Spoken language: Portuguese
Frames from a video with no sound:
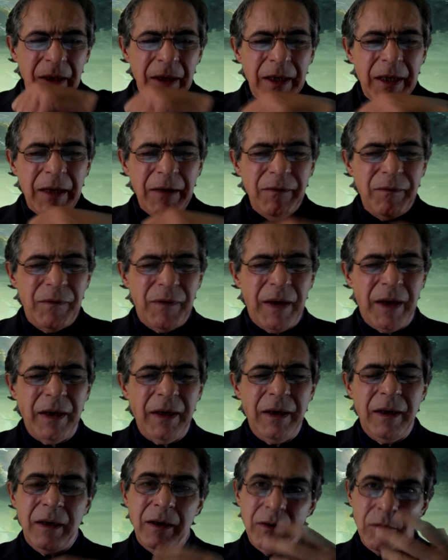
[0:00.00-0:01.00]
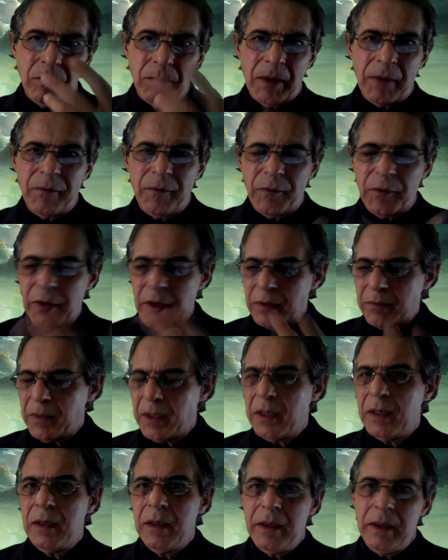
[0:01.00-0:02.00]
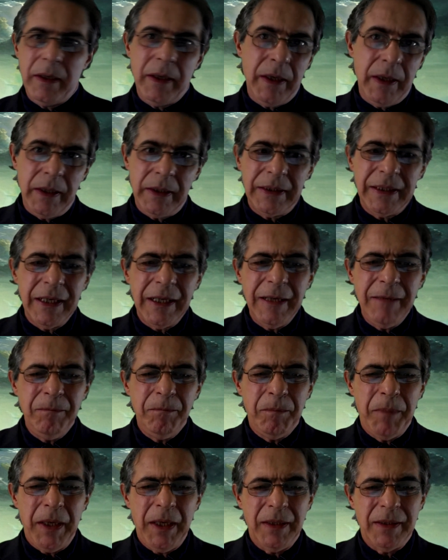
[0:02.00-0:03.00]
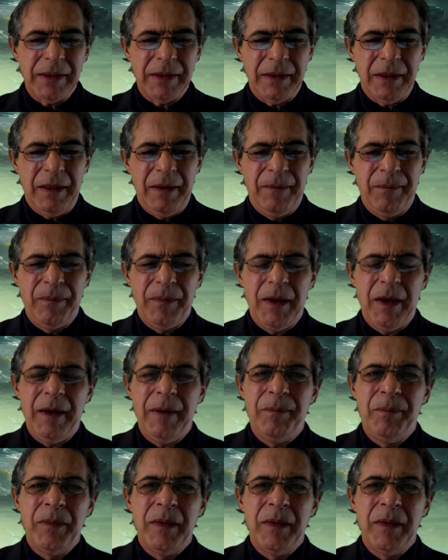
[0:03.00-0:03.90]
que vem numa forma é, de limpeza. Né?